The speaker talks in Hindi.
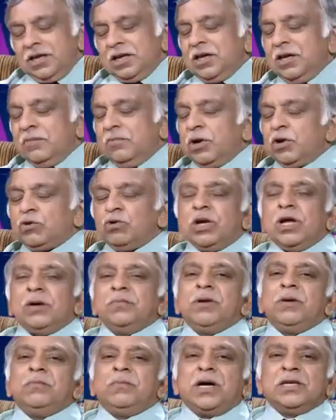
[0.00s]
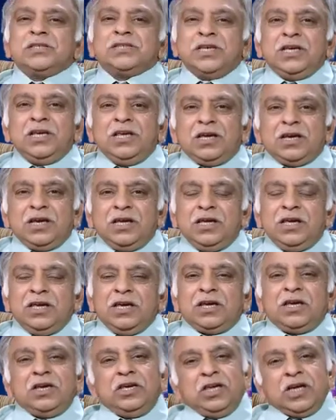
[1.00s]
देखिए बिल्कुल आपने बात सही कही
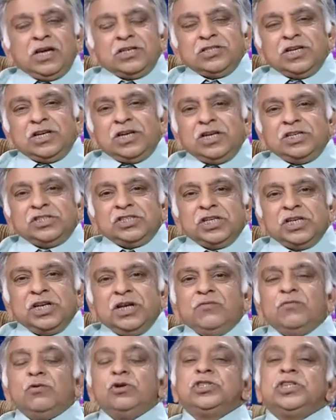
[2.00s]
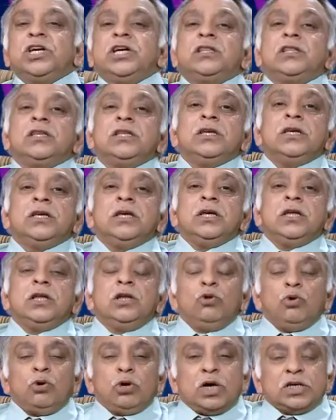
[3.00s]
है कि यंग जनरेशन है वो शायद
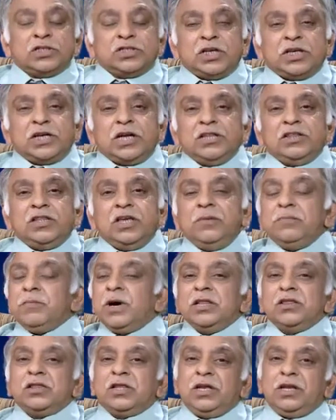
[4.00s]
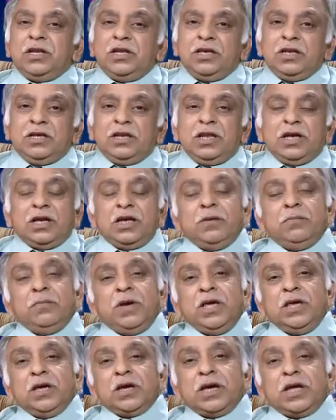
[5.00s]
लोग अक्सर कहते हैं मानते नहीं है लेकिन मैं
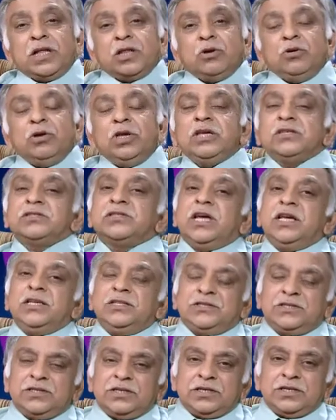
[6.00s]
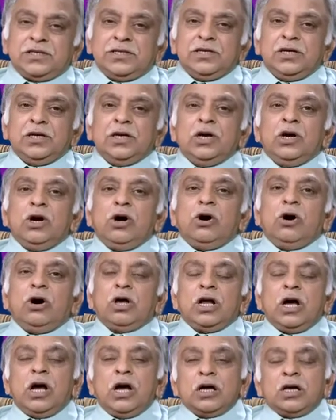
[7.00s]
ये कहता हूँ ये साइंस है
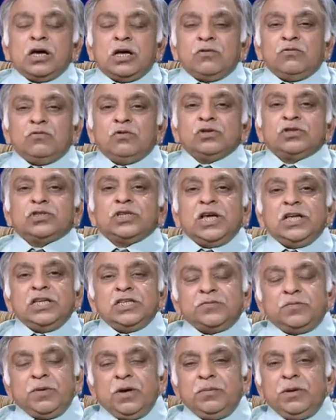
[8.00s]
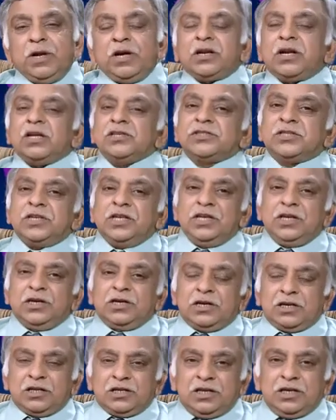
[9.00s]
और अगर वो साइंस पे भी ट्रस्ट नहीं
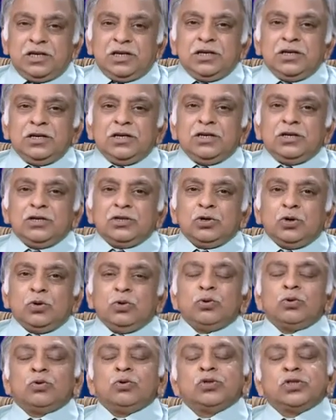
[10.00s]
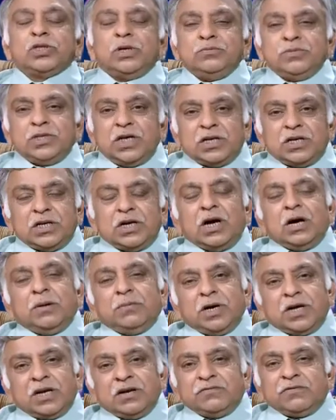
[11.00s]
करते तो उनको समझाना
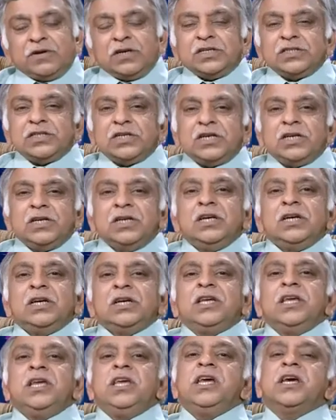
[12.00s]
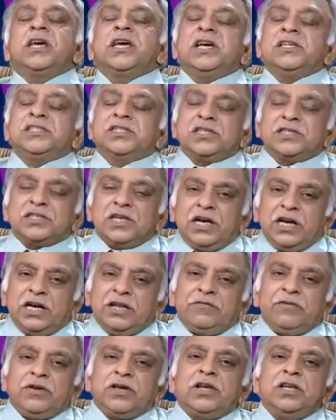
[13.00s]
हमारा फ़र्ज़ है कि ये कैसे
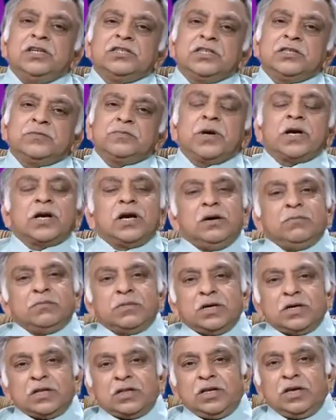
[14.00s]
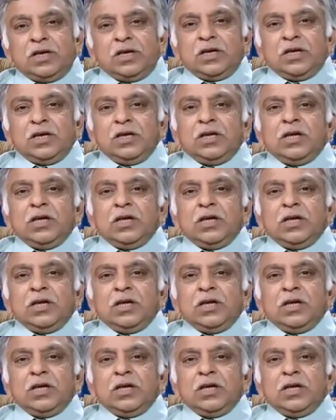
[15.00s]
साइंटिफिक रीज़न पे काम करते हैं